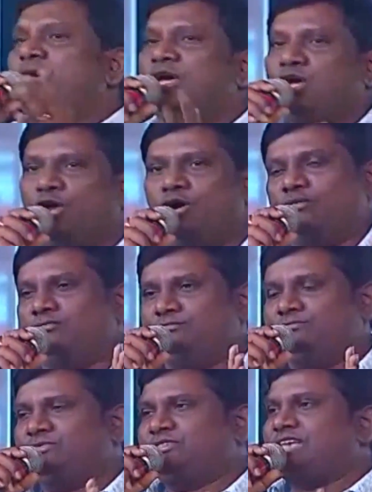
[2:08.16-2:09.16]
హీరో
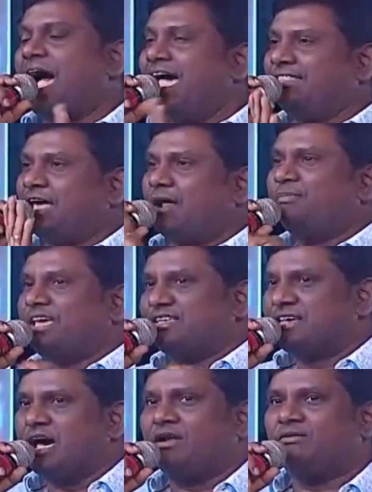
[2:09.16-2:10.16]
సాయి ధరం తేజ్
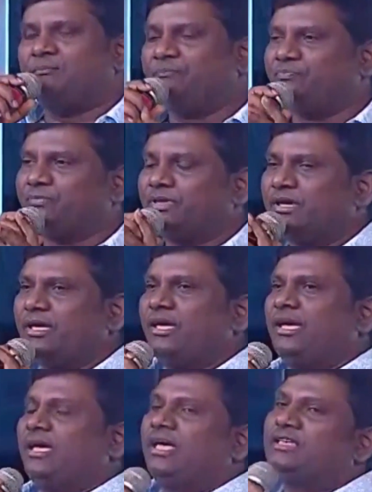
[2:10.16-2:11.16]
గారు
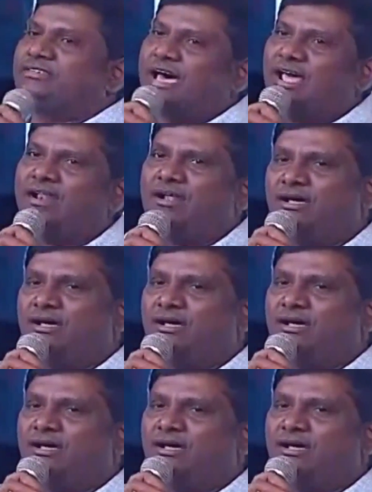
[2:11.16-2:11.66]
సార్